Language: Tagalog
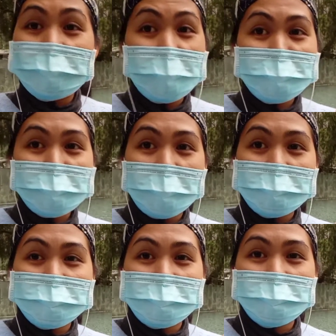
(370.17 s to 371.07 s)
yan
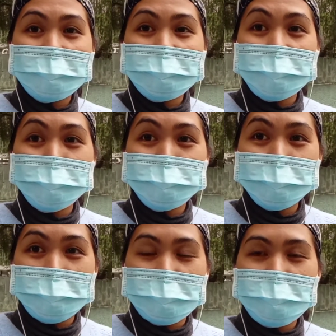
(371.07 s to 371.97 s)
guys nakita nyo
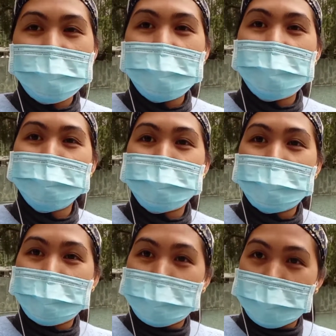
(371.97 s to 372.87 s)
na ang
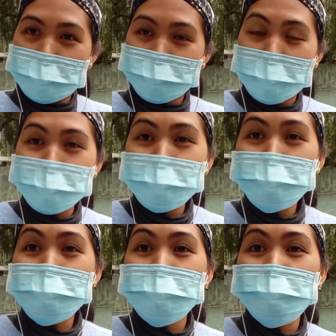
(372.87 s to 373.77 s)
mga
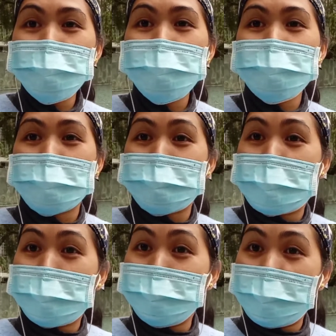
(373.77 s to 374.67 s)
malulusog na
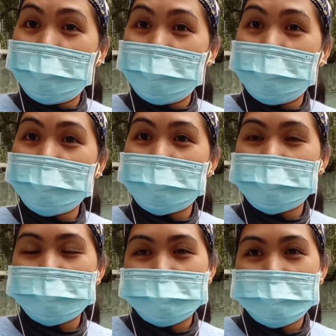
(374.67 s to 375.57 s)
mga biik
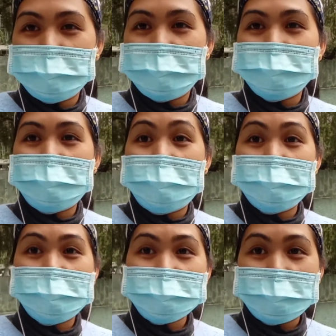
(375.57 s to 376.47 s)
na
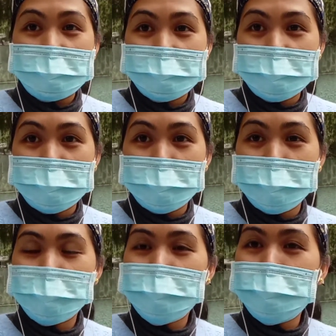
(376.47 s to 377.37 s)
anak ni
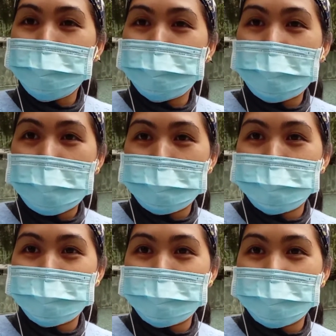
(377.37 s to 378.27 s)
inahing
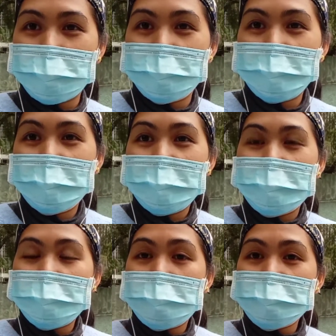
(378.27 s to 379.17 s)
baboy
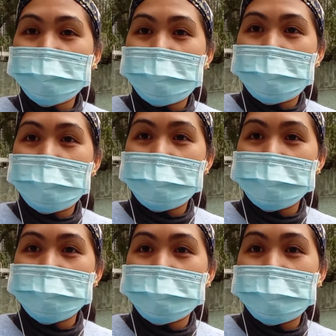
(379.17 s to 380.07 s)
yan
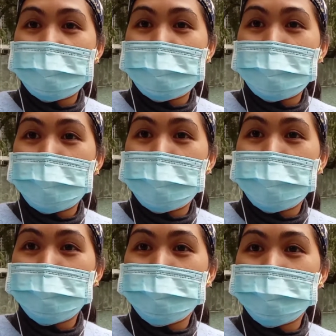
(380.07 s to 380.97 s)
guys
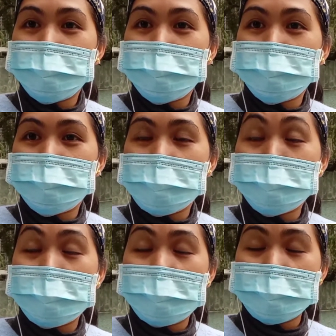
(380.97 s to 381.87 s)
um,
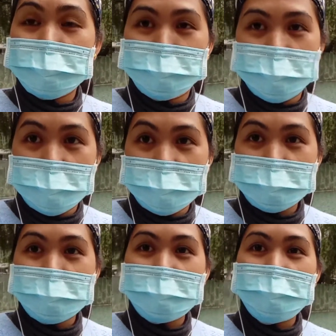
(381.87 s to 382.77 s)
sarap talaga sa feeling
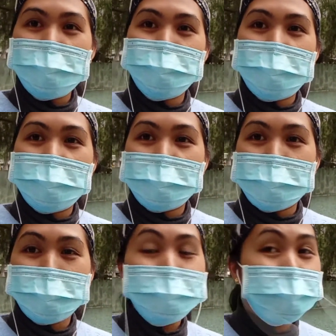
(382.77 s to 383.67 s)
at nakakawala
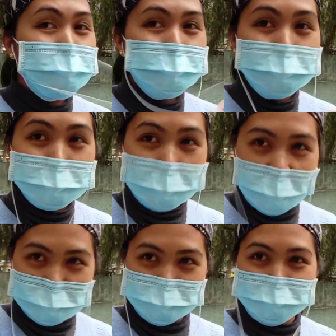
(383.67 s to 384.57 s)
ng
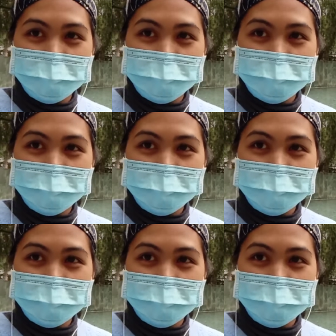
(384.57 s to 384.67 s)
pag